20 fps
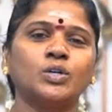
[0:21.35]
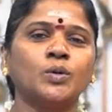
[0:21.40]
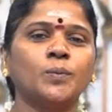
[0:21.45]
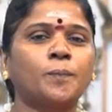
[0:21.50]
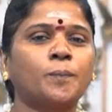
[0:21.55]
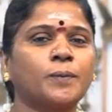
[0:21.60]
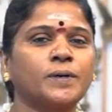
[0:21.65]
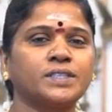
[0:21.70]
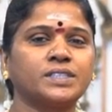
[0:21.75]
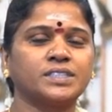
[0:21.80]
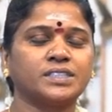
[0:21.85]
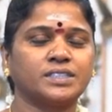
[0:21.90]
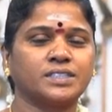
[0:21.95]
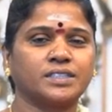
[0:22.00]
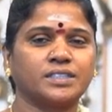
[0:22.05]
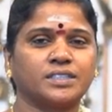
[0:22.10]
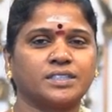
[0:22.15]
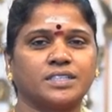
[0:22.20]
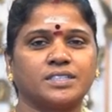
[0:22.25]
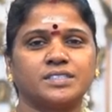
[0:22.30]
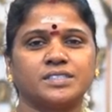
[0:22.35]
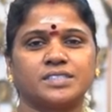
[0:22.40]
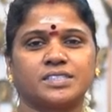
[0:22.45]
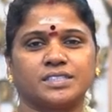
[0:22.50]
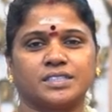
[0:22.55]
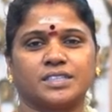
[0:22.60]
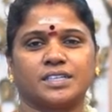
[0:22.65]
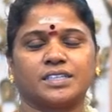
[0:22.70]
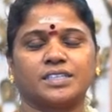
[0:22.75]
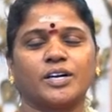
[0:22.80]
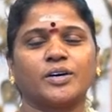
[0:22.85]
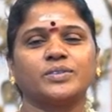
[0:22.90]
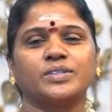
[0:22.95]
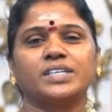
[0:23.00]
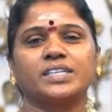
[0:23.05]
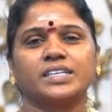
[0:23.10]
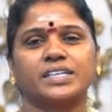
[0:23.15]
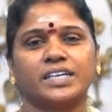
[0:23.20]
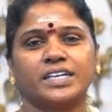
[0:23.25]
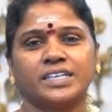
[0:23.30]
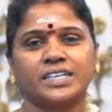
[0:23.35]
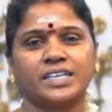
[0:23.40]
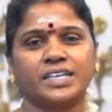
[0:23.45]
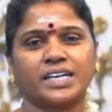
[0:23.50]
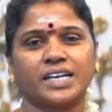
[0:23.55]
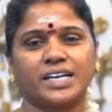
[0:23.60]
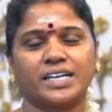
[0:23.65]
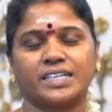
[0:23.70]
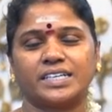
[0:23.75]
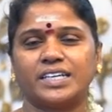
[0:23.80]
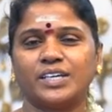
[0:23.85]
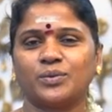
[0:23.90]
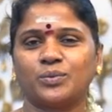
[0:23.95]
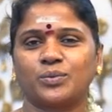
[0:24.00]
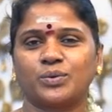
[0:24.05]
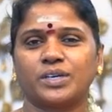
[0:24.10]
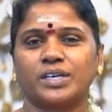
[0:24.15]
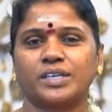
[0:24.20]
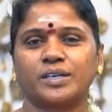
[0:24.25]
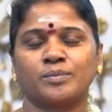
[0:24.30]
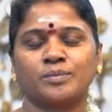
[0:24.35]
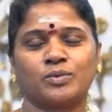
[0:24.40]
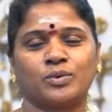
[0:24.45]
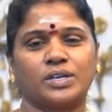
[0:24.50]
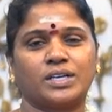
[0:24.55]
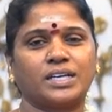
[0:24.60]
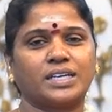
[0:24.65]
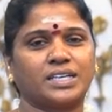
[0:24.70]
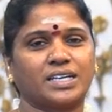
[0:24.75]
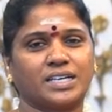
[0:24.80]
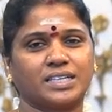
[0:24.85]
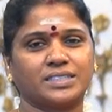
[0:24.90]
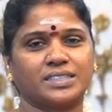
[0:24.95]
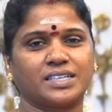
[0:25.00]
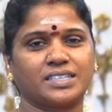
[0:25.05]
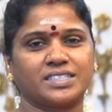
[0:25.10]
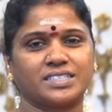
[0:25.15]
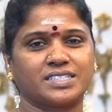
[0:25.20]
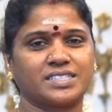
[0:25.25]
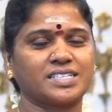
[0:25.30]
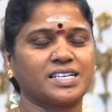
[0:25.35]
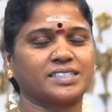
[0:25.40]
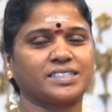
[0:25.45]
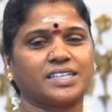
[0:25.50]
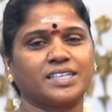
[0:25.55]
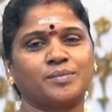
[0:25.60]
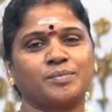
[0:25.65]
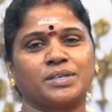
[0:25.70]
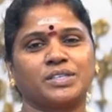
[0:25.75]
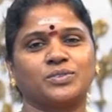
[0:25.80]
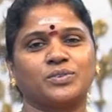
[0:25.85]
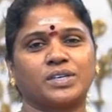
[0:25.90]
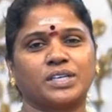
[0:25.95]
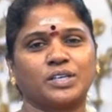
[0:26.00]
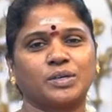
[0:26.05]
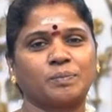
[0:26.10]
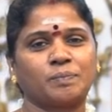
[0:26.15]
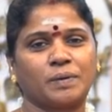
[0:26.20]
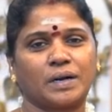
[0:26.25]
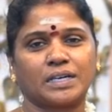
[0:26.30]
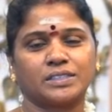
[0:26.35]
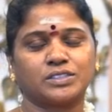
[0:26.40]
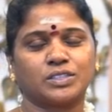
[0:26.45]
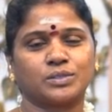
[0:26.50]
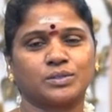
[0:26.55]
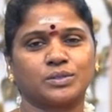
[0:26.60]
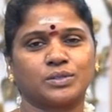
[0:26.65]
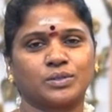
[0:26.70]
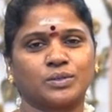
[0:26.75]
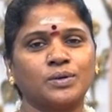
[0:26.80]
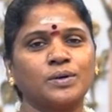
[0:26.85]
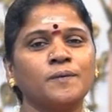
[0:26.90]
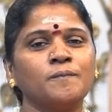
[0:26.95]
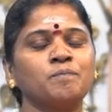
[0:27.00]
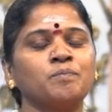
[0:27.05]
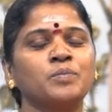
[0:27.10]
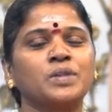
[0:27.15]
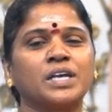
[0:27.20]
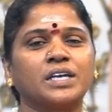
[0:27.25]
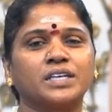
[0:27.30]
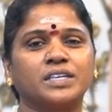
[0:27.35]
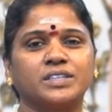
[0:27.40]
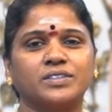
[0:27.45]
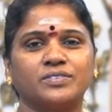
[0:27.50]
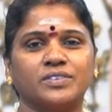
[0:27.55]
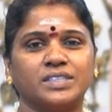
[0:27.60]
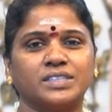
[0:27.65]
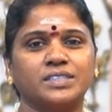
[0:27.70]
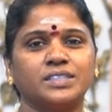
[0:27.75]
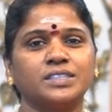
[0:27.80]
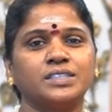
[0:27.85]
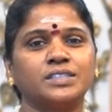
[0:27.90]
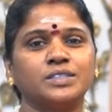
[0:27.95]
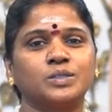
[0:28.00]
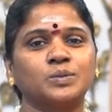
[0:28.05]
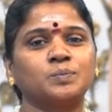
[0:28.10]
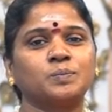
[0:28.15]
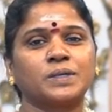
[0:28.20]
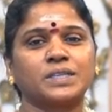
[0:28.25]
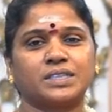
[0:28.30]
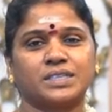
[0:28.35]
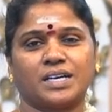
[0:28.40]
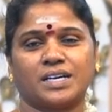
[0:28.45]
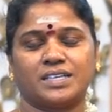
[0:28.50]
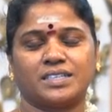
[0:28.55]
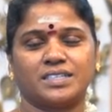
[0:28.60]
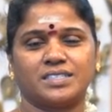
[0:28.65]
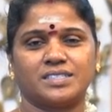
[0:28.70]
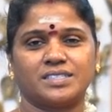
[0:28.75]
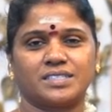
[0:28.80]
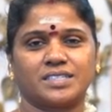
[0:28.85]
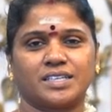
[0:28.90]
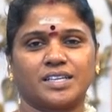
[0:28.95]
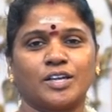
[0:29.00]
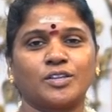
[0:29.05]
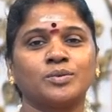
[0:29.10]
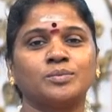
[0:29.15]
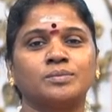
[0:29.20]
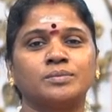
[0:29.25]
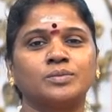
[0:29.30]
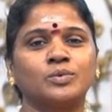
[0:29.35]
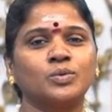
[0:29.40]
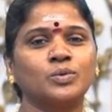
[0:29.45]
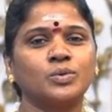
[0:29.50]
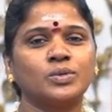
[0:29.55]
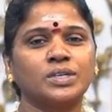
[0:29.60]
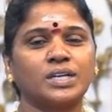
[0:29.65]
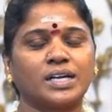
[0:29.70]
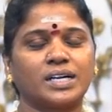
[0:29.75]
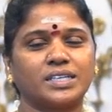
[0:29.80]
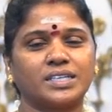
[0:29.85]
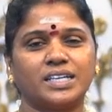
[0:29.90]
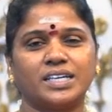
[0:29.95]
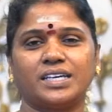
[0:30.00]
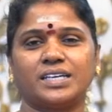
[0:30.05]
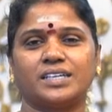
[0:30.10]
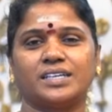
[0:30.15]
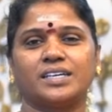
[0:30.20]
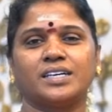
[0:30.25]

முப்பது இன்ச்சு அதாவது ரெண்டரை அடி உயரம் உள்ள ராதாகிருஷ்ணா தான் நம்ம இது வரைக்கும் பார்த்துருக்குறோம் இது வந்து முப்பத்தாறு இன்ச் அதாவது மூணு அடி